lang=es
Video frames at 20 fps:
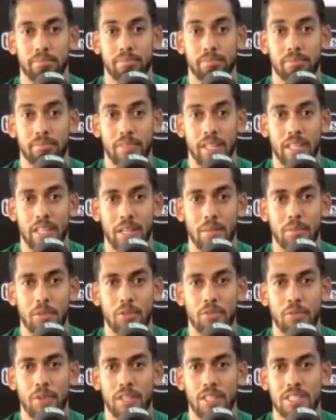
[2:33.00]

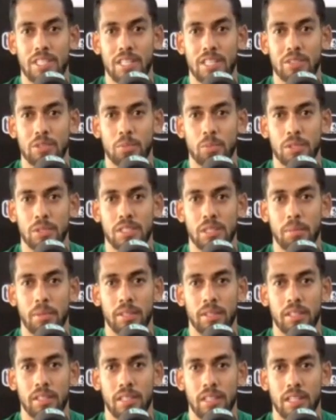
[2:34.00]
tenemos fechas,
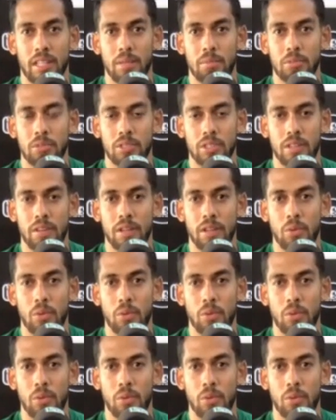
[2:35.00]
supuestamente teníamos que haber